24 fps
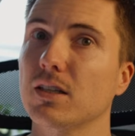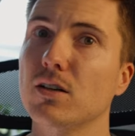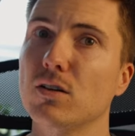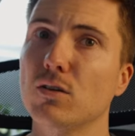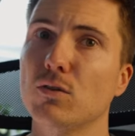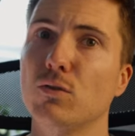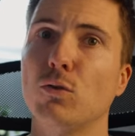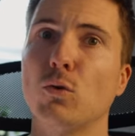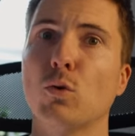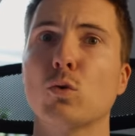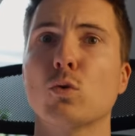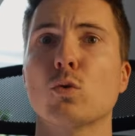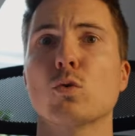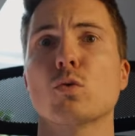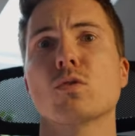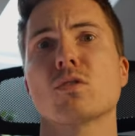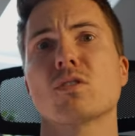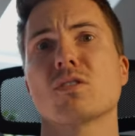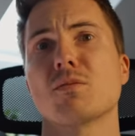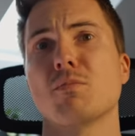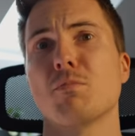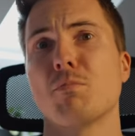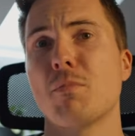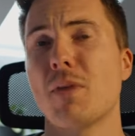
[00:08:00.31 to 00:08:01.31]
deine
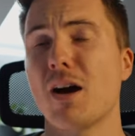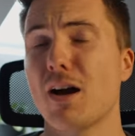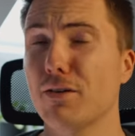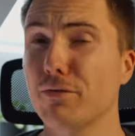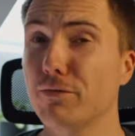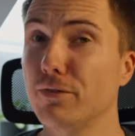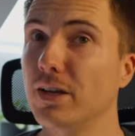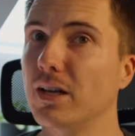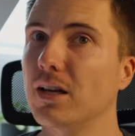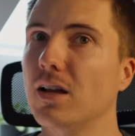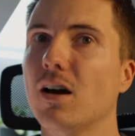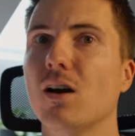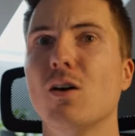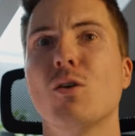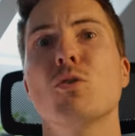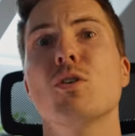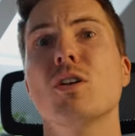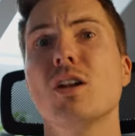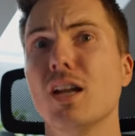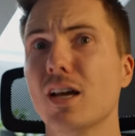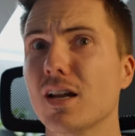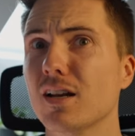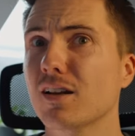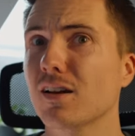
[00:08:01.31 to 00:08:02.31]
Fotos, mach Fehler
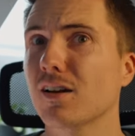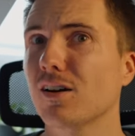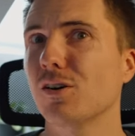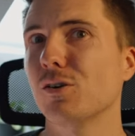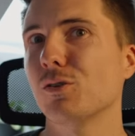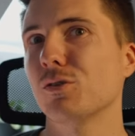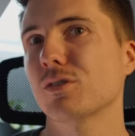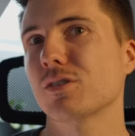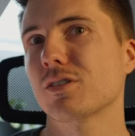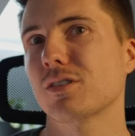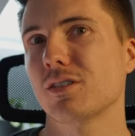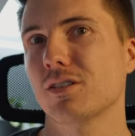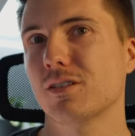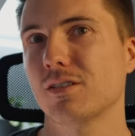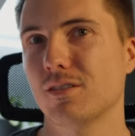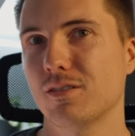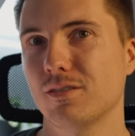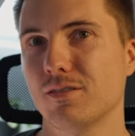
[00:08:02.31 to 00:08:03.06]
und lern daraus.